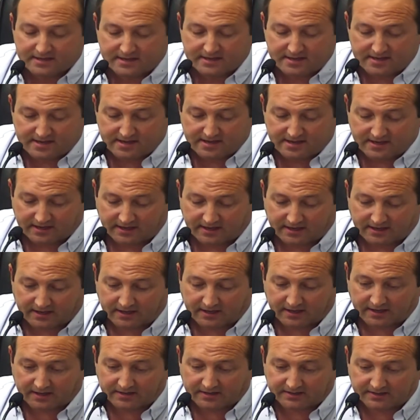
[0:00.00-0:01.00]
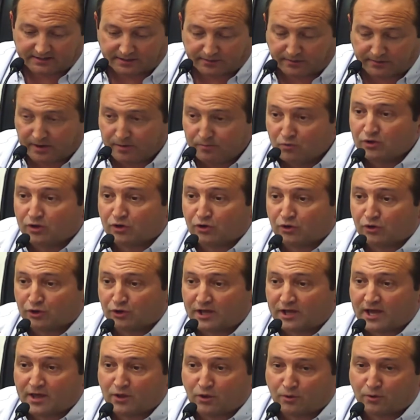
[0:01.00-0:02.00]
eh, se ven muy
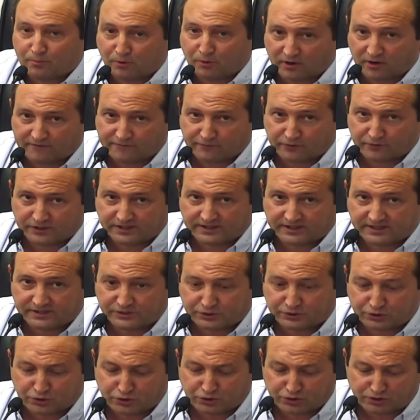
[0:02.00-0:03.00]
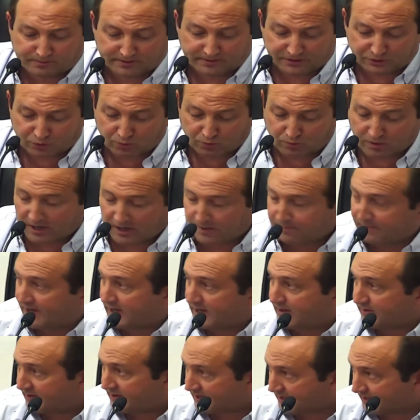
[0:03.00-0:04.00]
rodeados por la forestación y me sumo a las
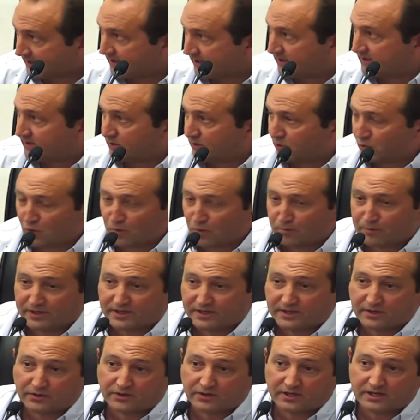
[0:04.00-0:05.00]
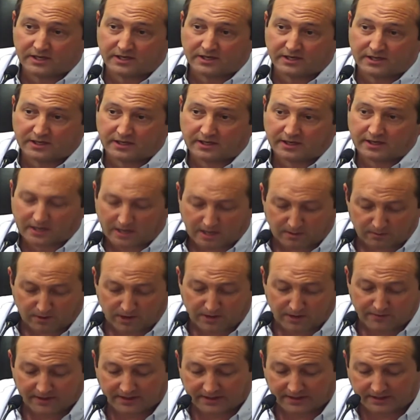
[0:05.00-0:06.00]
palabras de, un compañero Edil que
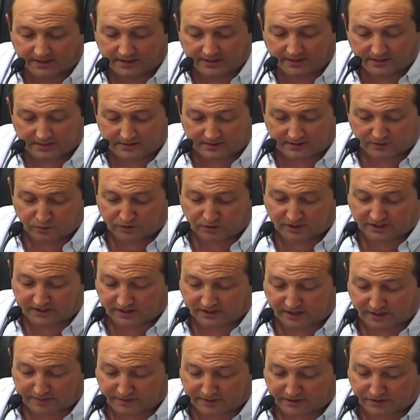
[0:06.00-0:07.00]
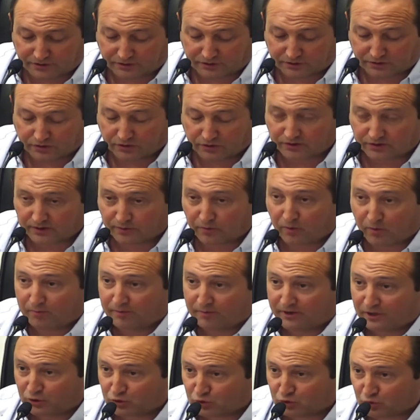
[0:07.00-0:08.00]
hablaba de, un destacamento de
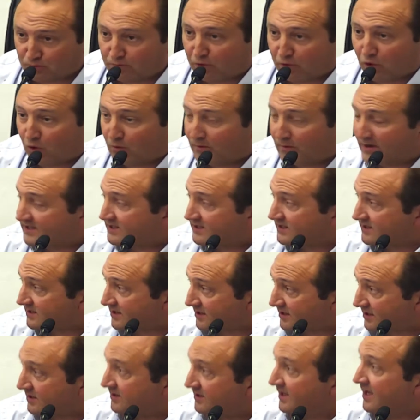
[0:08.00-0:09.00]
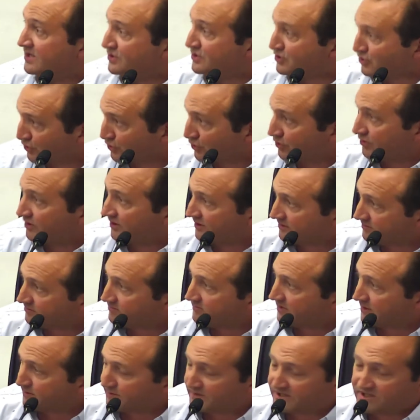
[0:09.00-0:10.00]
bomberos un poco más intenso en,
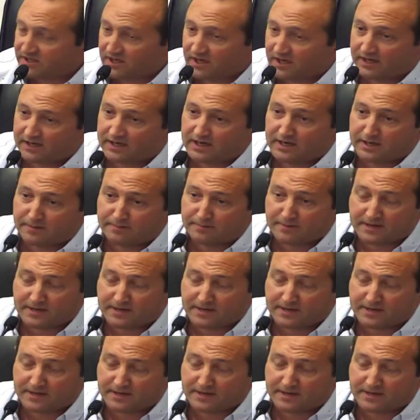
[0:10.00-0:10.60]
en Villa del Carmen.